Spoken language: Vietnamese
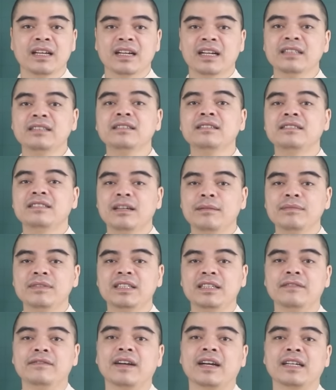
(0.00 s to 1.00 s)
Cái sự chăm
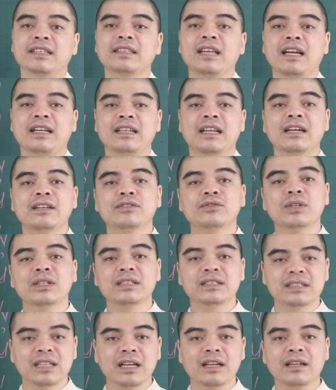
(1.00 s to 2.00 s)
chỉ và cái tài năng xuất
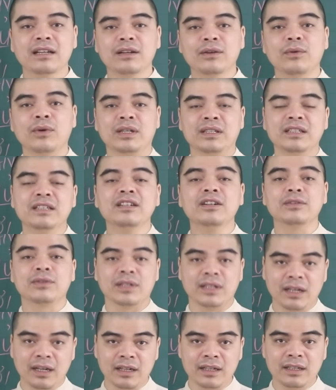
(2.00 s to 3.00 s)
sắc của những người
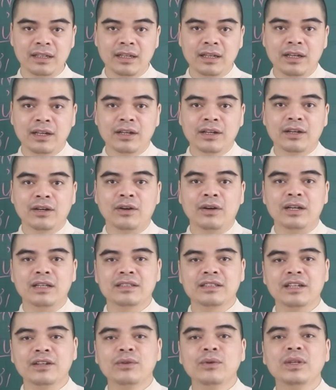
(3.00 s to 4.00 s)
tuổi Hợi, họ
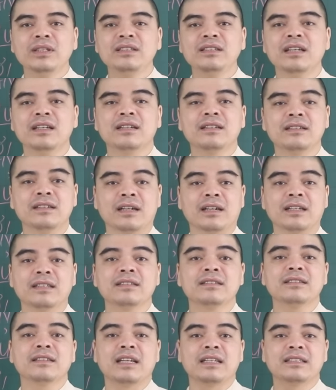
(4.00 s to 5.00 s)
sẽ luôn nhận được cái
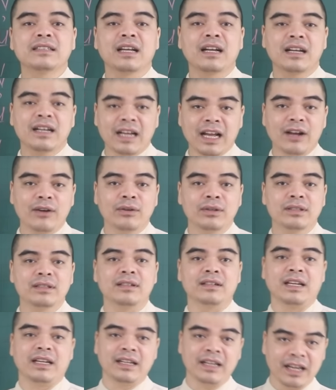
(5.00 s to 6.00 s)
sự đánh giá cao
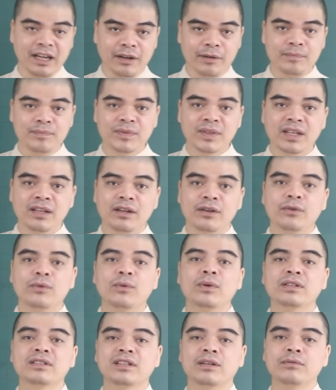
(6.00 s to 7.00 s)
từ lãnh đạo.
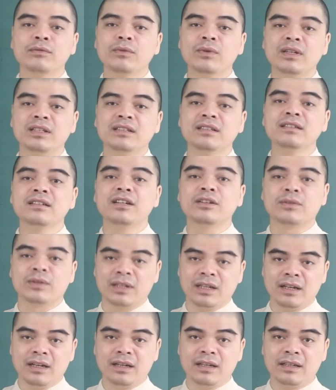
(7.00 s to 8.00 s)
Cuộc sống của những người tuổi
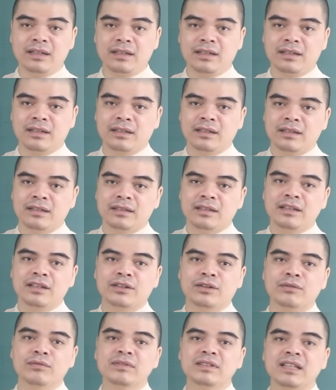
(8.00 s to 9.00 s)
Hợi thì
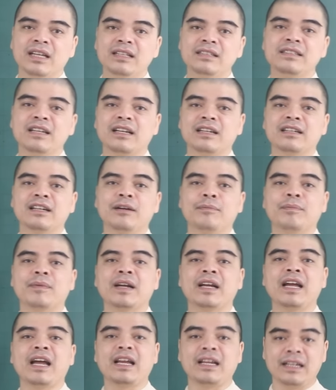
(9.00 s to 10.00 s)
cũng sẽ tràn ngập
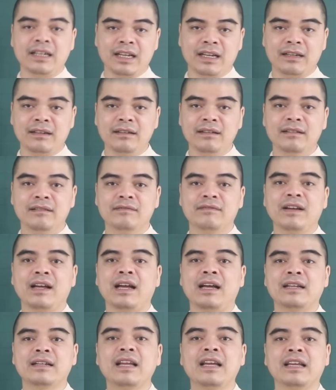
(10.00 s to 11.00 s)
cái ánh nắng
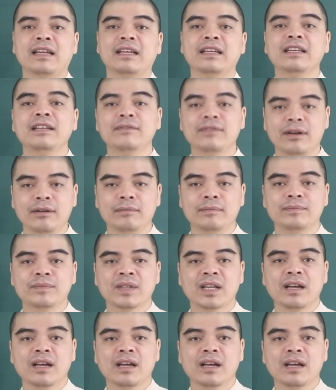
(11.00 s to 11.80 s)
và đầy cái hy vọng.